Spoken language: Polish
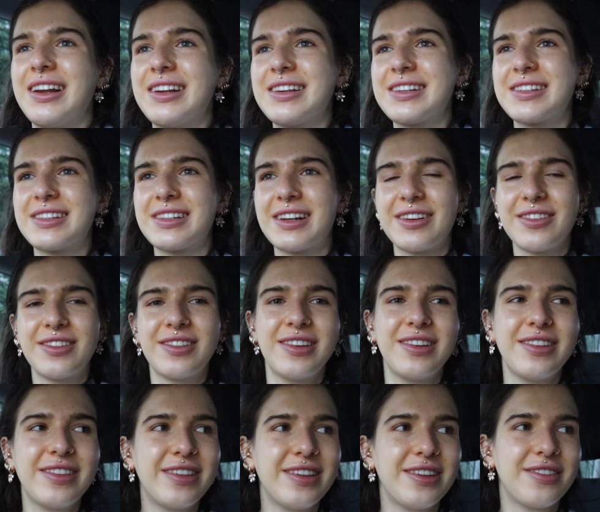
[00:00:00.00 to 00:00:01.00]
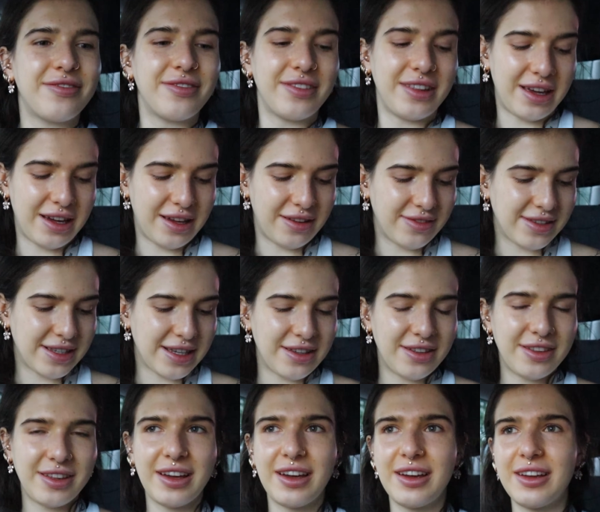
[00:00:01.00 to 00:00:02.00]
ale strasznie dziwnie. W
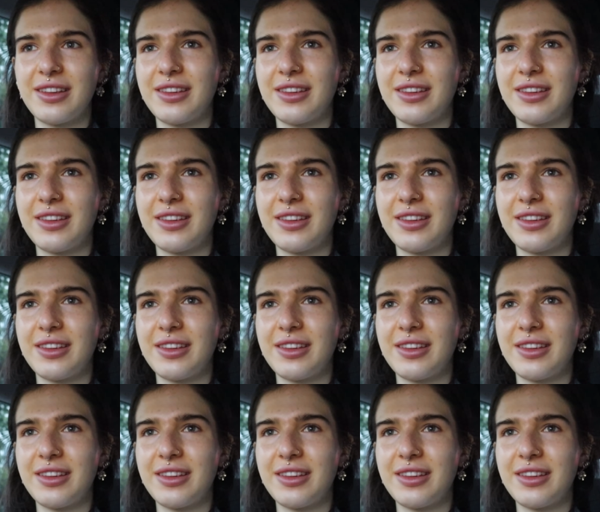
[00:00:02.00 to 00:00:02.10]
sensie